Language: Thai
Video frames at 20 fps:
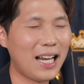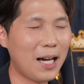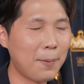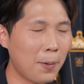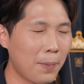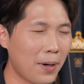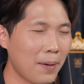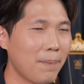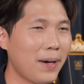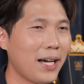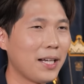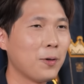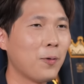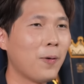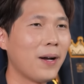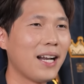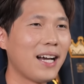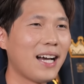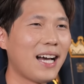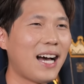แล้วพบกันใหม่ทุ
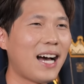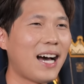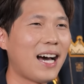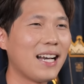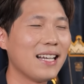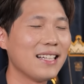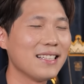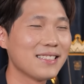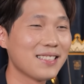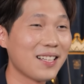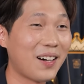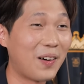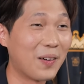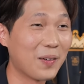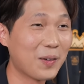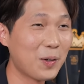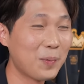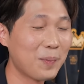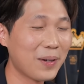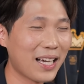กวันอังคาร
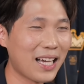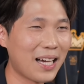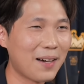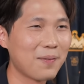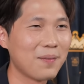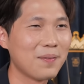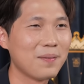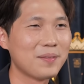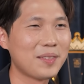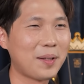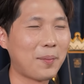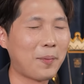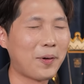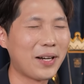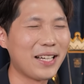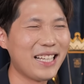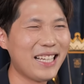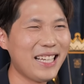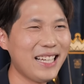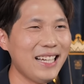2 ทุ่มนะครับสำหรับ
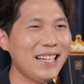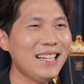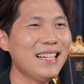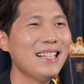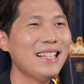วันนี้